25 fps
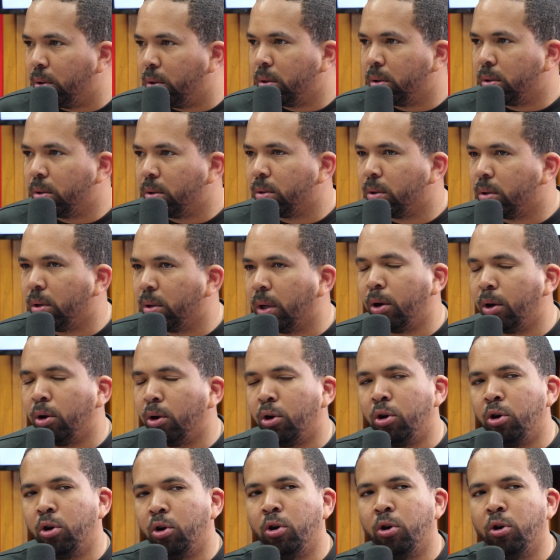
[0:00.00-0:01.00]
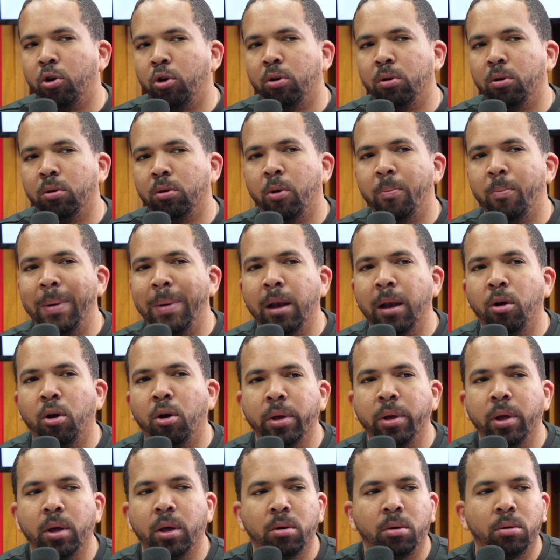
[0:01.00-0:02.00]
Es lo, lo, más
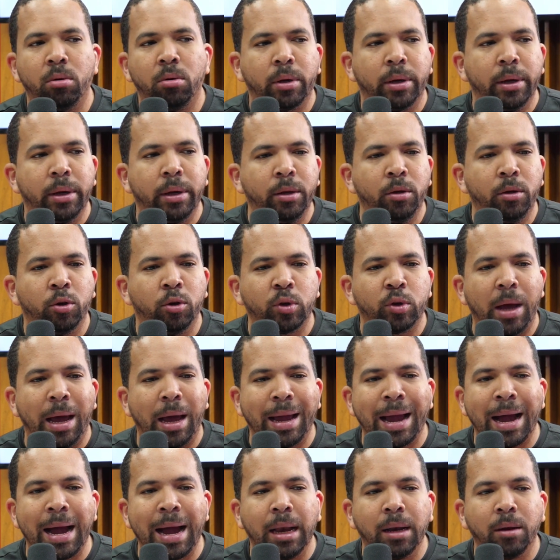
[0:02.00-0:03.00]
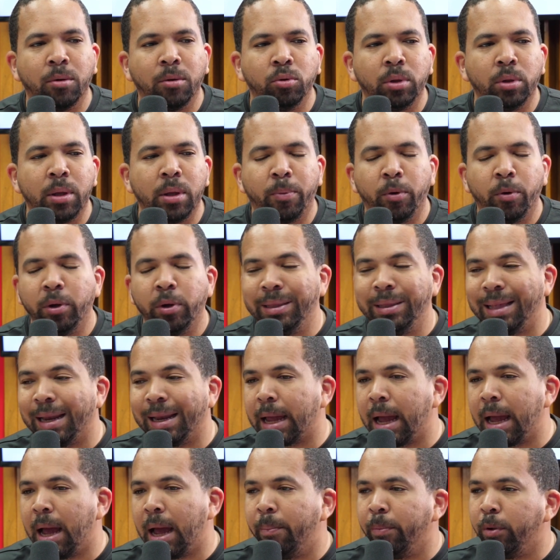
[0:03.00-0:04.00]
lógico que ellos hagan algún tipo de
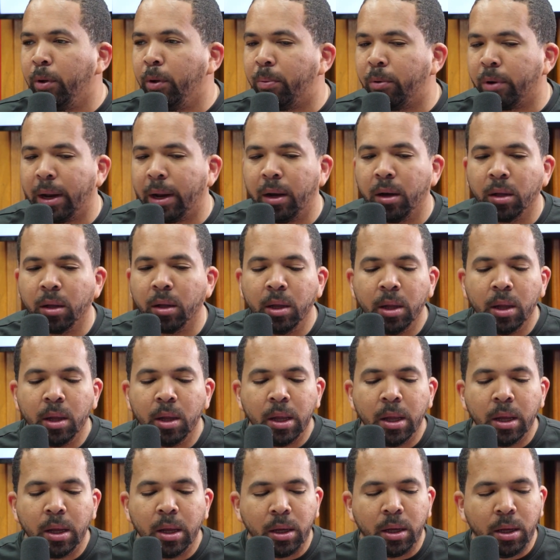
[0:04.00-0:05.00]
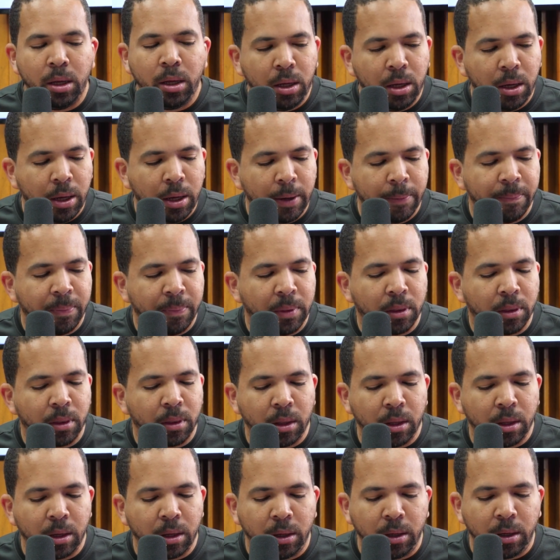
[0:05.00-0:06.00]
intercambio por él. Y
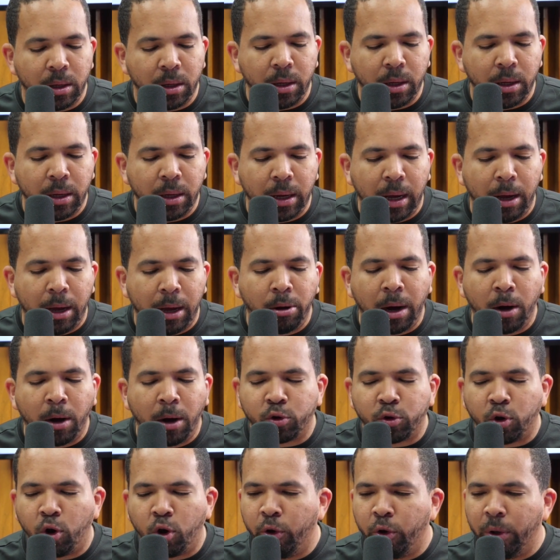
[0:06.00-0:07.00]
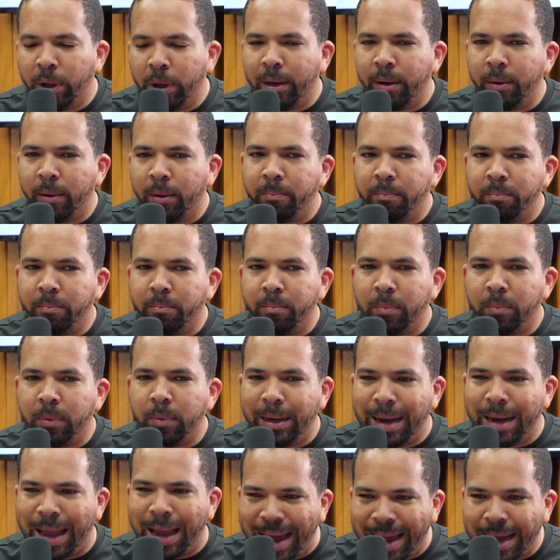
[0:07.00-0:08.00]
eh, ahora los ojos de
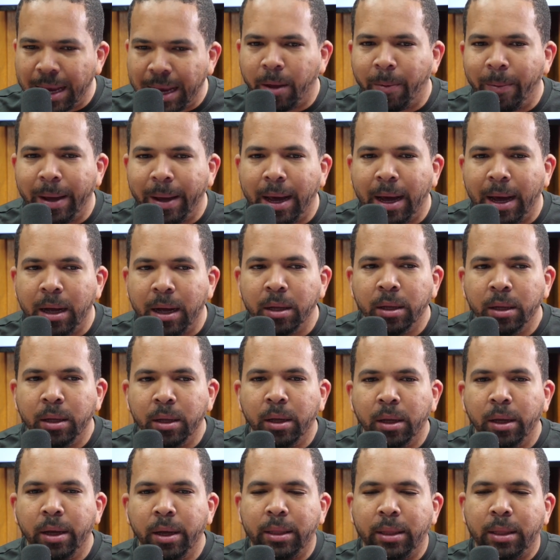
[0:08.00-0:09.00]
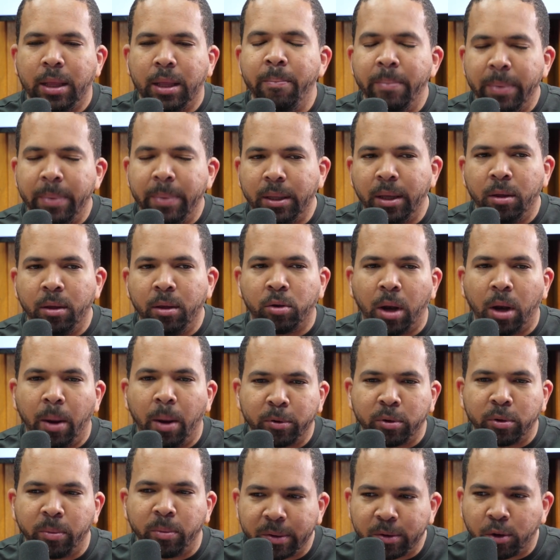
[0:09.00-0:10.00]
la NBA están metidos a
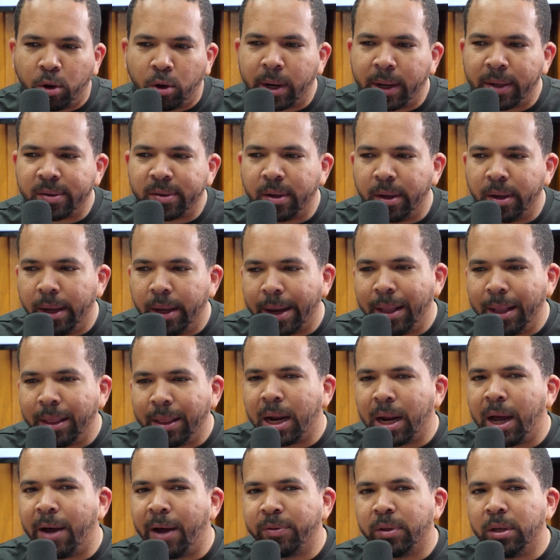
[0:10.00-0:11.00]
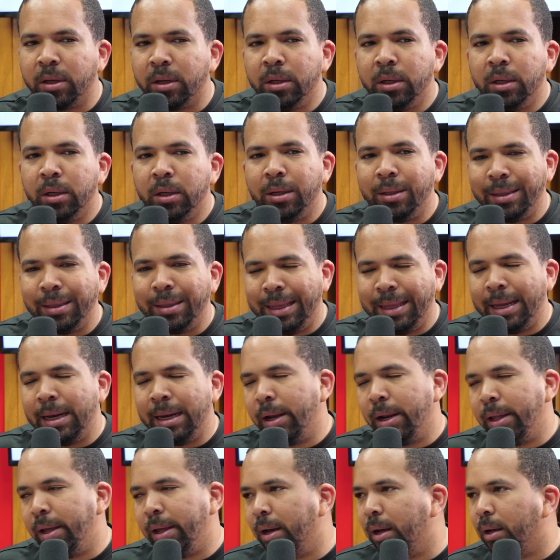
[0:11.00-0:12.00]
las próximas horas en el draft
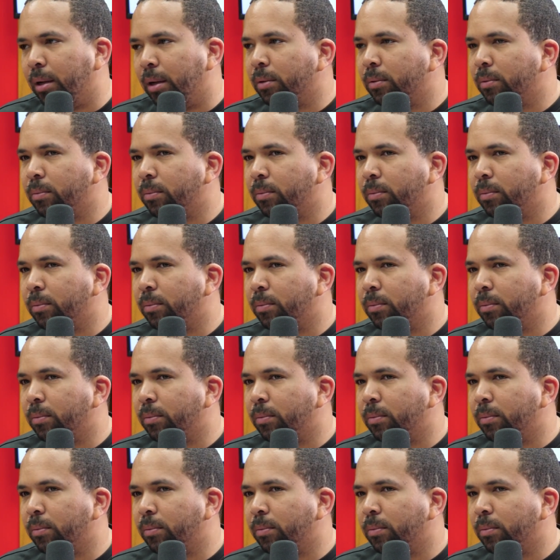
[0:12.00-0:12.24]
de la liga.